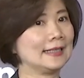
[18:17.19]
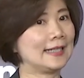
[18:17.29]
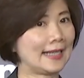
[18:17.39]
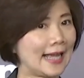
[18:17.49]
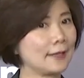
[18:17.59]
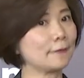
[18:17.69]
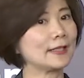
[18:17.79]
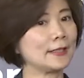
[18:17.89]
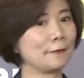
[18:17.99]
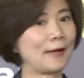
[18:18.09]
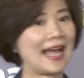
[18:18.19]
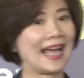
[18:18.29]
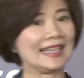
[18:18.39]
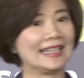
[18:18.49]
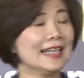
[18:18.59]
ในการ
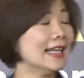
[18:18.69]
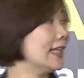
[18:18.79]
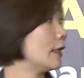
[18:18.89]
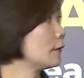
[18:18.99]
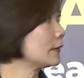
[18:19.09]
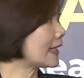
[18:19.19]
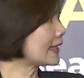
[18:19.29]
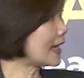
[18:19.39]
verify แล้วทาง